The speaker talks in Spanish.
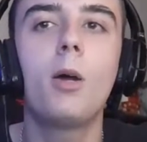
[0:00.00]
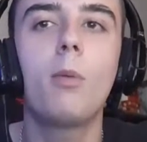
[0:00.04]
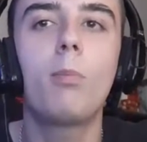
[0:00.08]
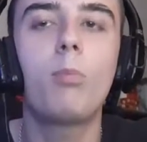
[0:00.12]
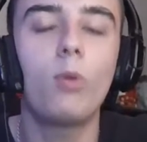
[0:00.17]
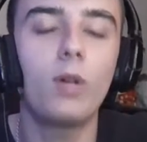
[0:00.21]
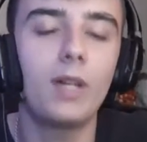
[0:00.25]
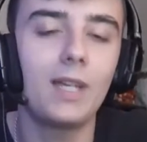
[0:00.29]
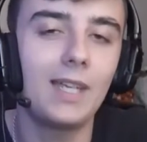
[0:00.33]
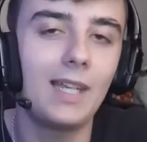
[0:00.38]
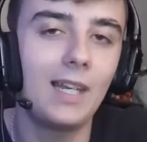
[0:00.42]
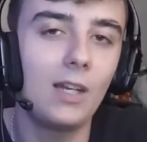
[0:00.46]

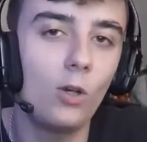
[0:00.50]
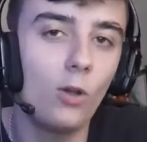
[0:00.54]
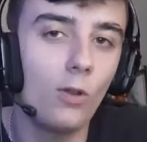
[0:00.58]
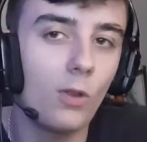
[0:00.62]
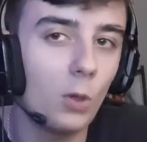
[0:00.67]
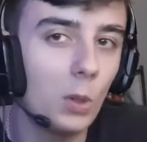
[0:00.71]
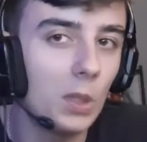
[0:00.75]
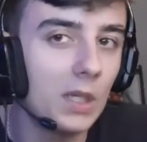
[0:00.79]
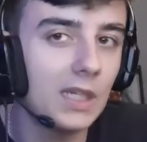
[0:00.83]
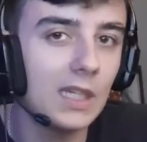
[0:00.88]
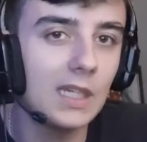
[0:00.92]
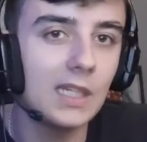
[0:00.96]
pues lo de
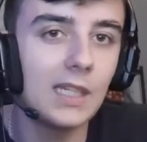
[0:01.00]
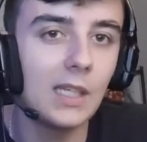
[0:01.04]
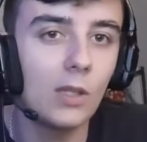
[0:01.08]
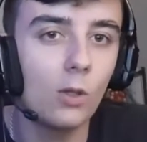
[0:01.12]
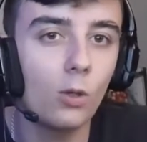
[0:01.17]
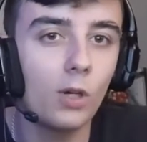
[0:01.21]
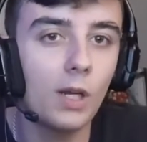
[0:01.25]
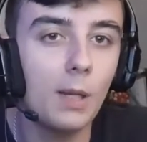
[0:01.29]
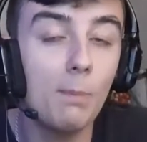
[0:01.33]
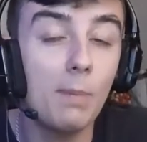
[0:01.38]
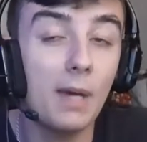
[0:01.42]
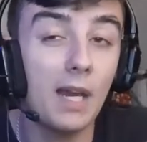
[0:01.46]
los
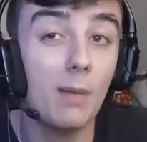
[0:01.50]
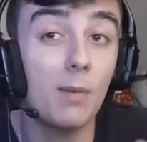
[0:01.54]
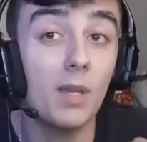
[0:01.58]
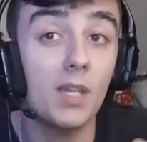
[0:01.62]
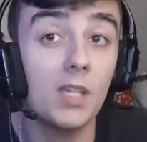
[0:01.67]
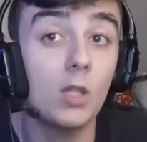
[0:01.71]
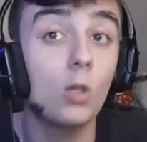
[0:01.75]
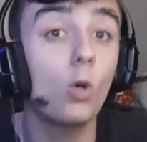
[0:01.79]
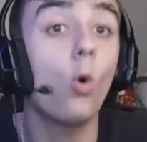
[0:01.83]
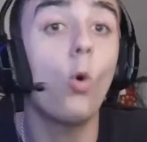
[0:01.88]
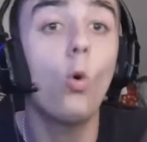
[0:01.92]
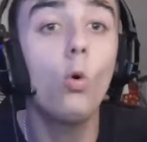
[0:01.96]
Inquisidores para mí ha
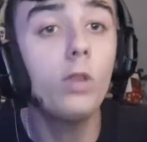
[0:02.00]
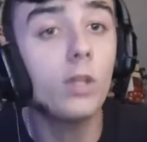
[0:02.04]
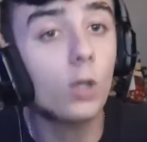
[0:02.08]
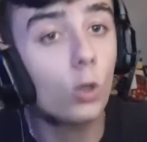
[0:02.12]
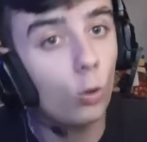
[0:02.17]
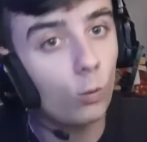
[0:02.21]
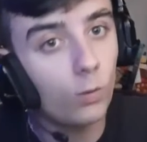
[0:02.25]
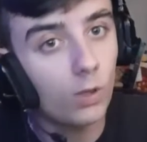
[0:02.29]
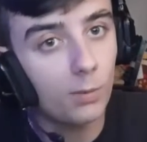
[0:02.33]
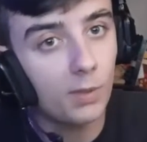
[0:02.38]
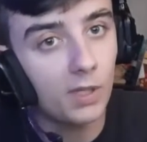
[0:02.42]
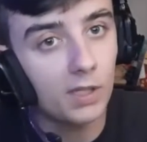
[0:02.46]
sido un
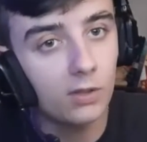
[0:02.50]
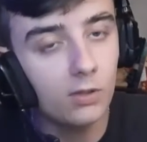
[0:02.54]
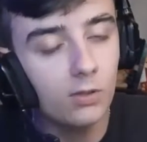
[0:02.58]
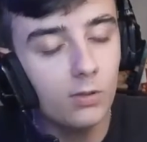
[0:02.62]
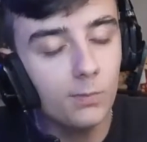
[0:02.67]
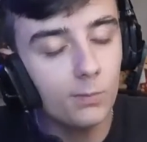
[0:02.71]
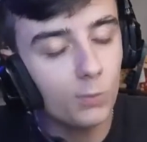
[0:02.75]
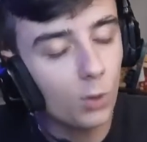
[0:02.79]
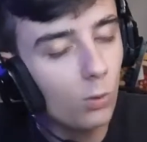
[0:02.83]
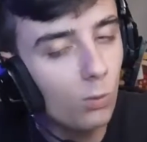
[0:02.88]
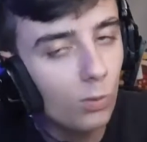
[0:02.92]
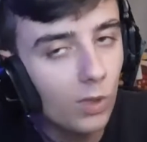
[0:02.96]
descubrimiento,
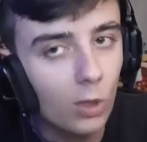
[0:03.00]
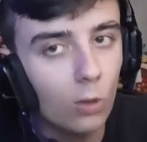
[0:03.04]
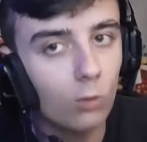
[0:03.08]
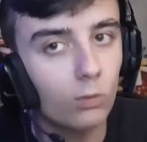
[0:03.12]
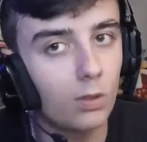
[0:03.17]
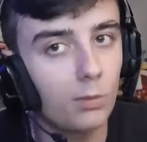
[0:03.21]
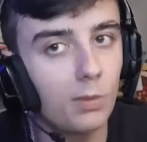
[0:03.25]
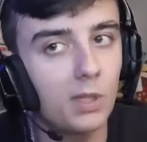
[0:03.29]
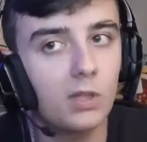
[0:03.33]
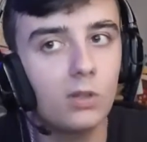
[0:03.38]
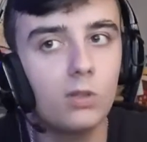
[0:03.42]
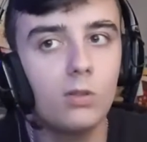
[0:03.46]
¿no? Un
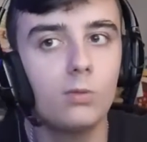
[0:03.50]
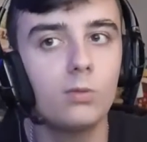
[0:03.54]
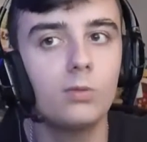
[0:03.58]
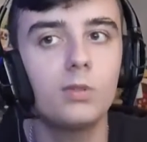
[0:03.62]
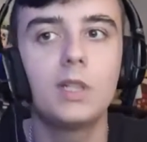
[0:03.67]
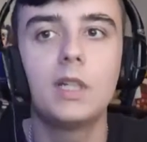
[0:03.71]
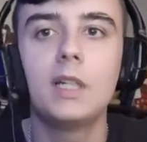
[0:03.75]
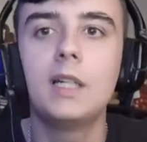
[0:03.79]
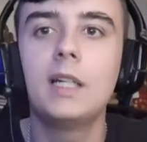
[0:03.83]
descubrimiento.